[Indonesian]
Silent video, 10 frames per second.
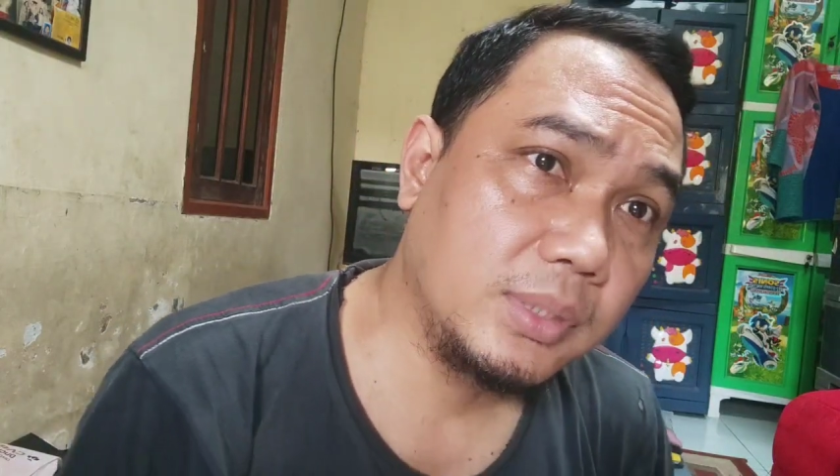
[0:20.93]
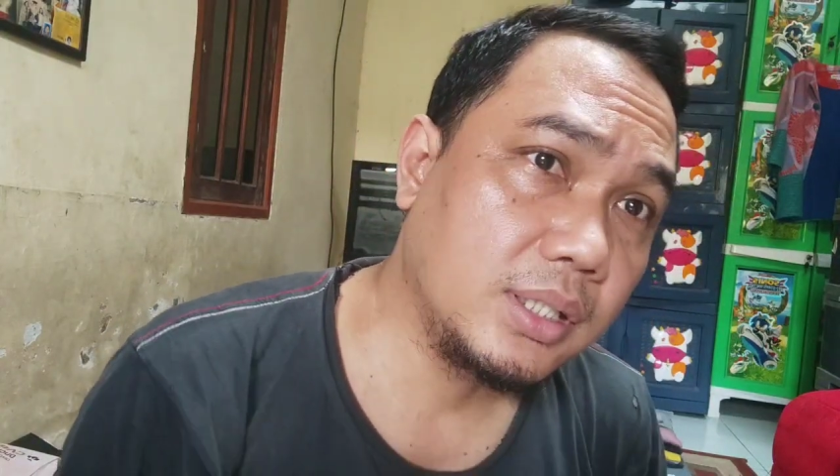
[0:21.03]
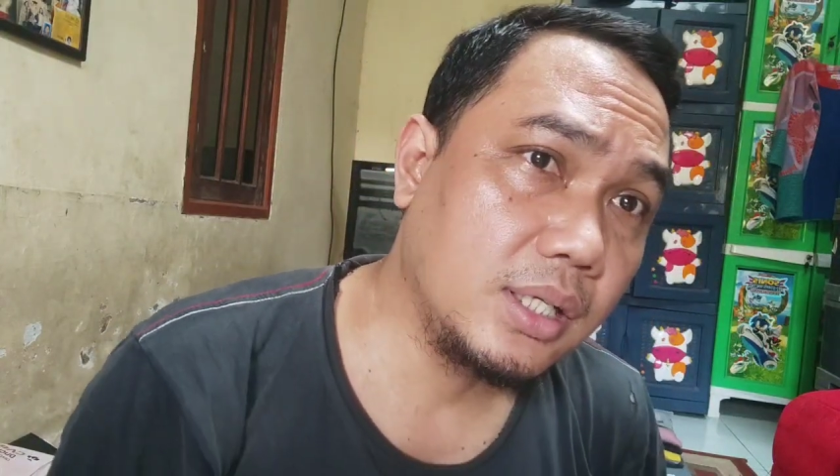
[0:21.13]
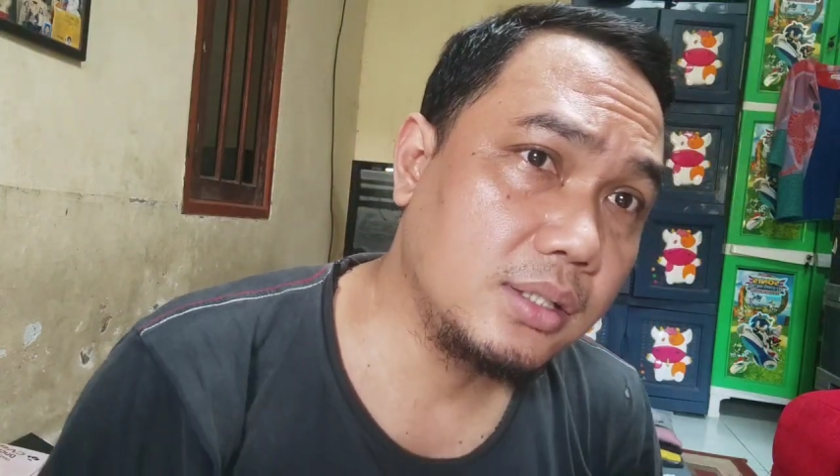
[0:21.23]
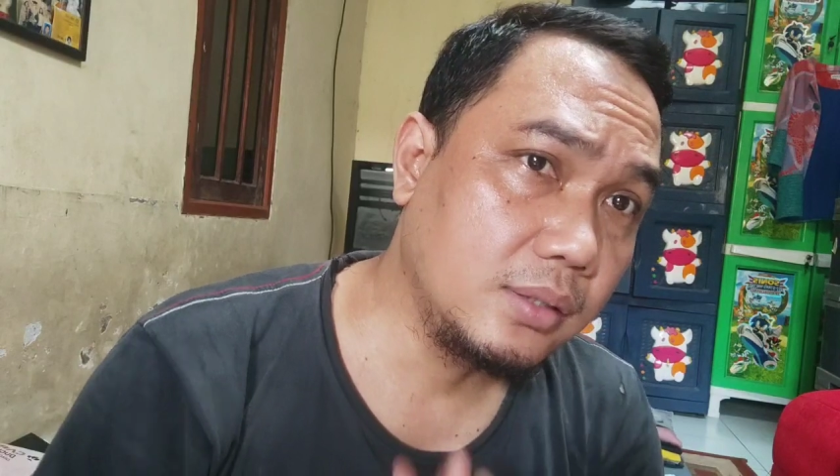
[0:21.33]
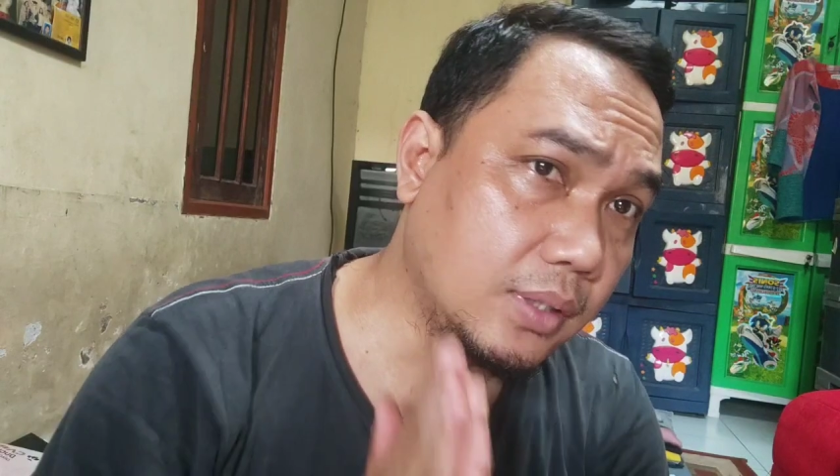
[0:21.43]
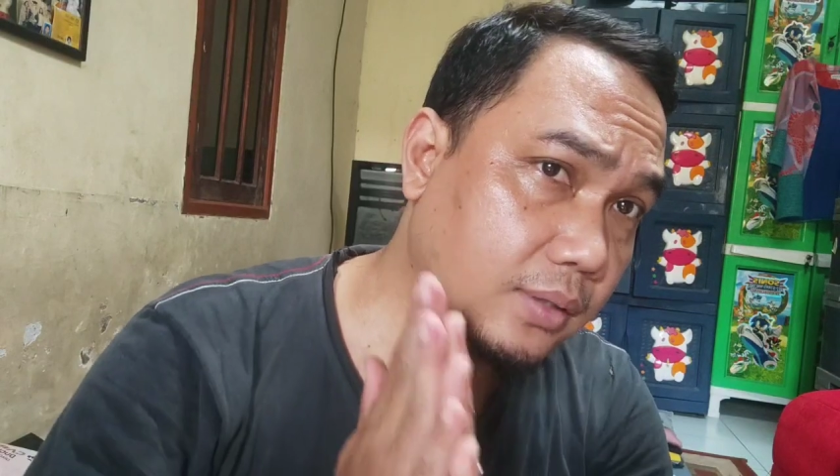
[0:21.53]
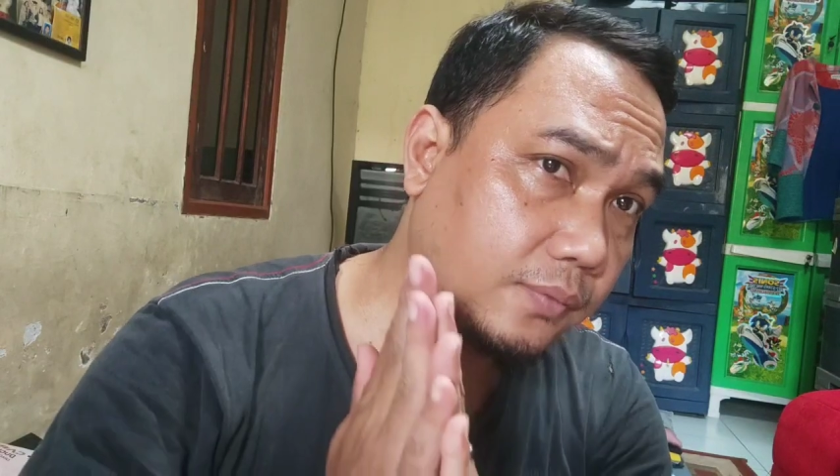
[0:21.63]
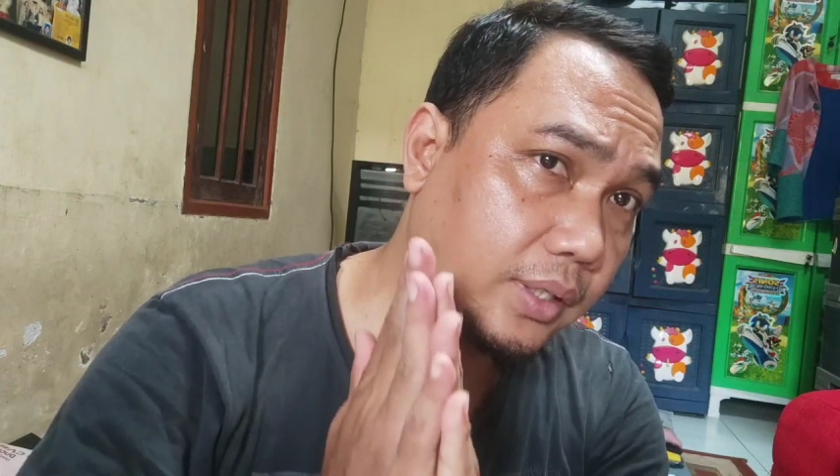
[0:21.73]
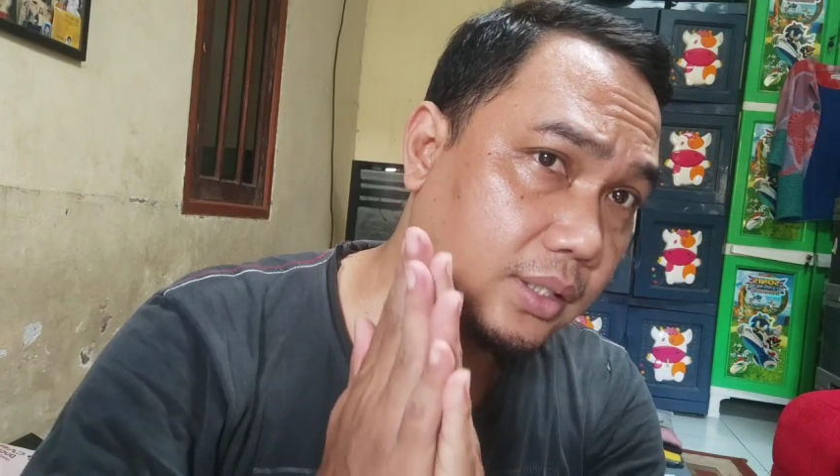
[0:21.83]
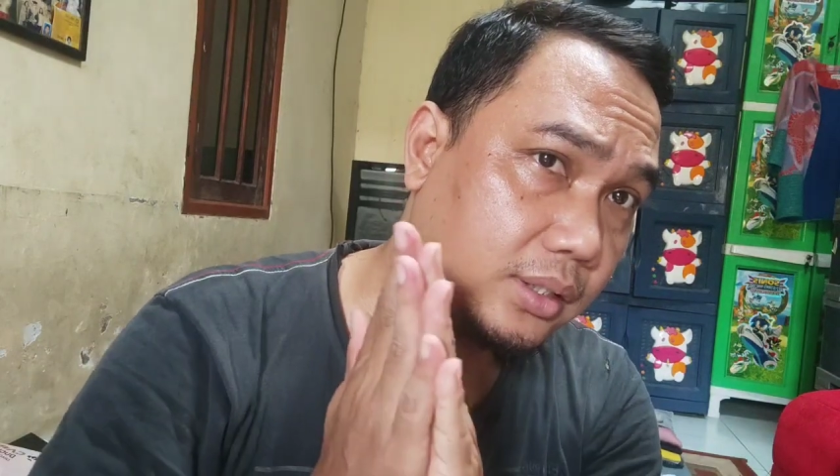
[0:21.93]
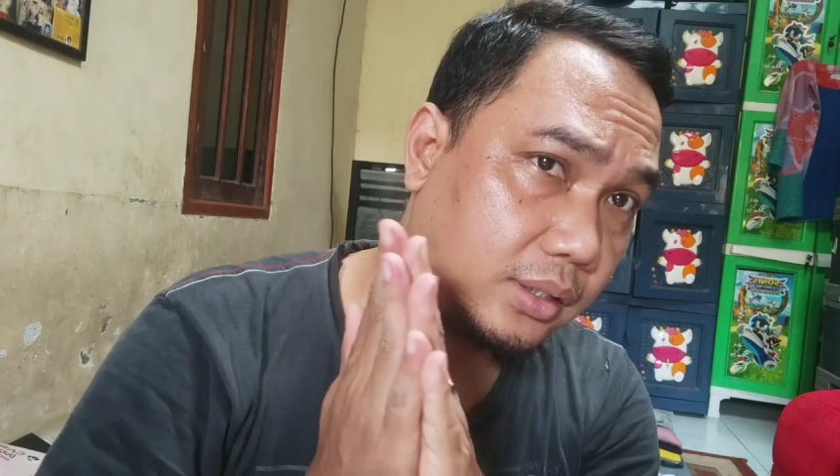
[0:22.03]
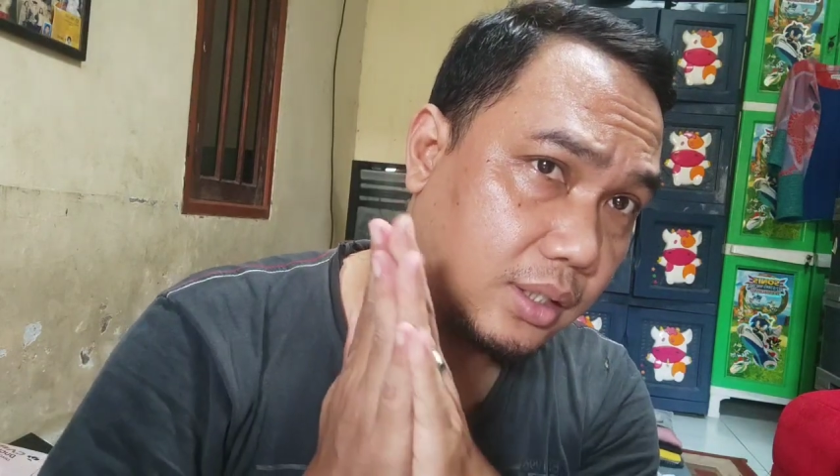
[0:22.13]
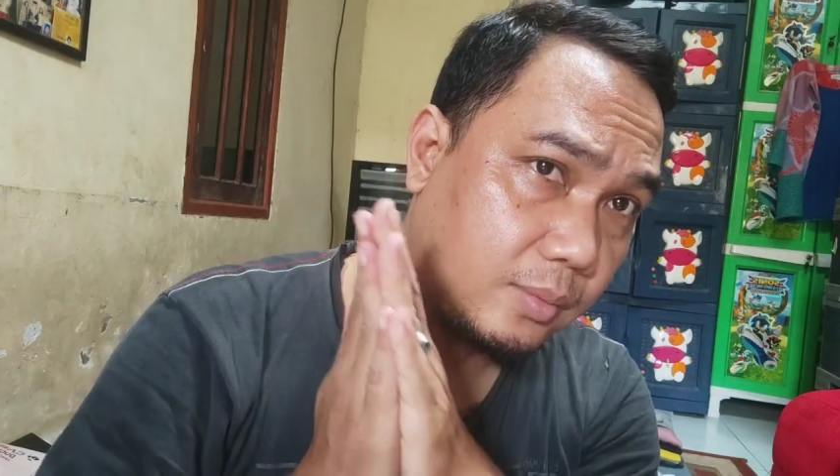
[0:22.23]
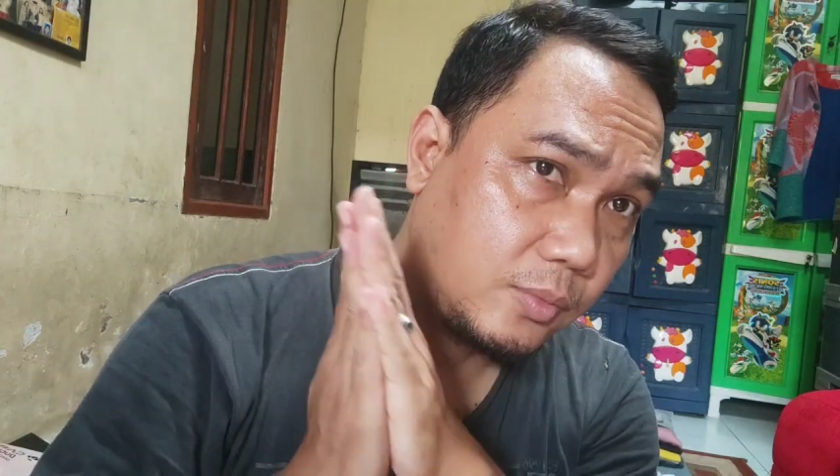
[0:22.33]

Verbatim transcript: minal izin wal faizin ya,